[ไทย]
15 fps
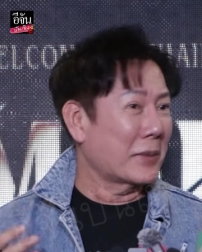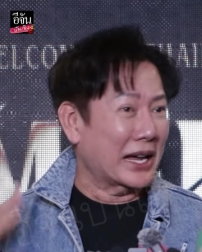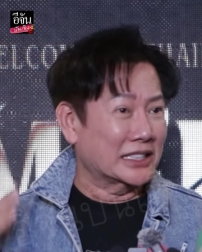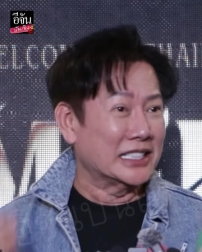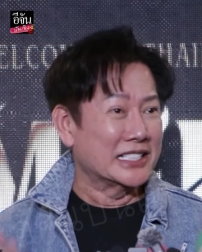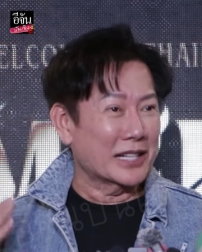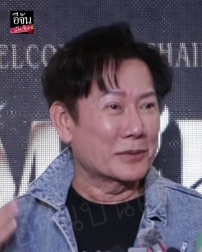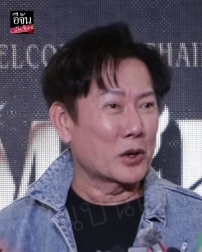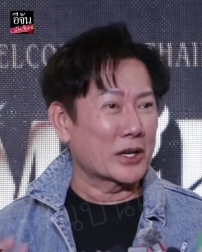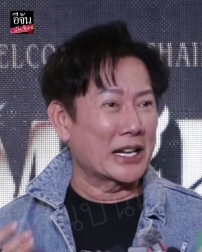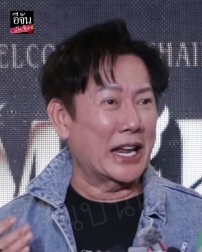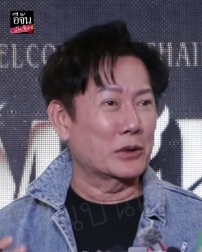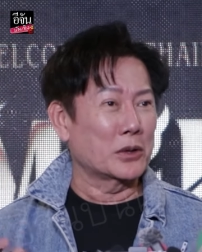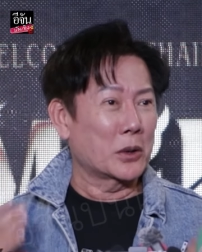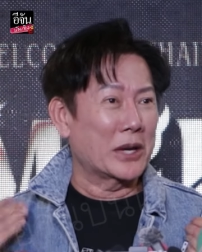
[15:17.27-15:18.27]
มาถึงกันหมด
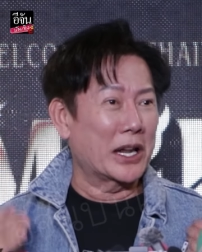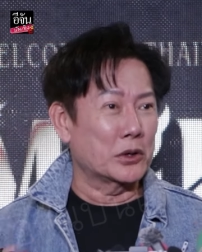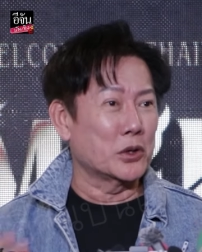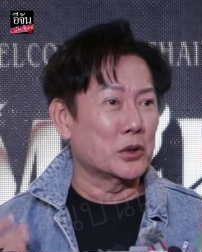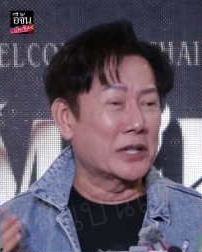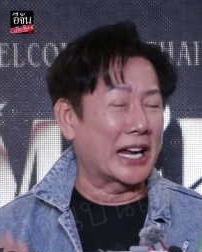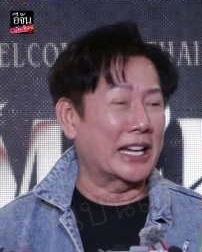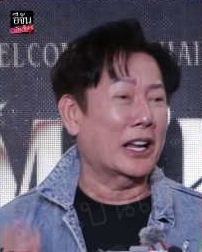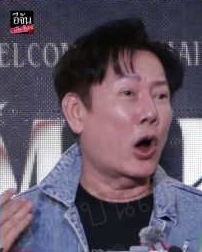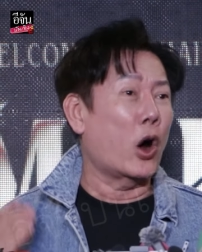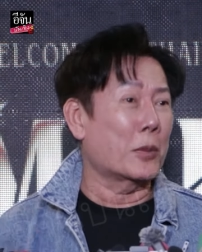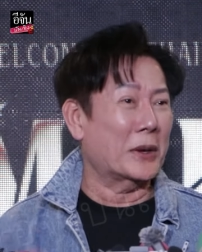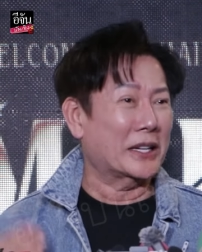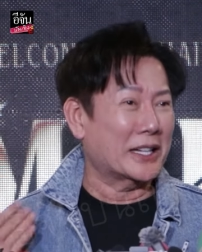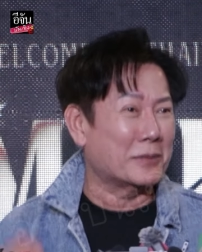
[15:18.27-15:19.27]
แล้วเร็วๆอยู่ไหนแล้วอ
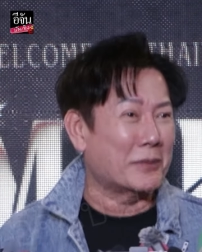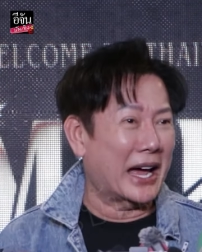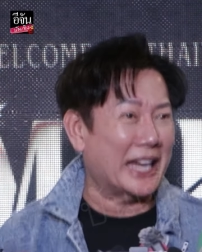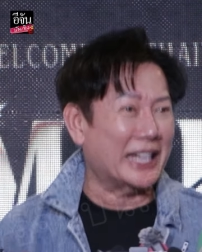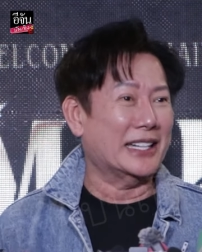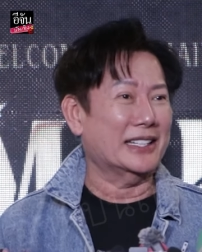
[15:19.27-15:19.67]
อกไปทำไม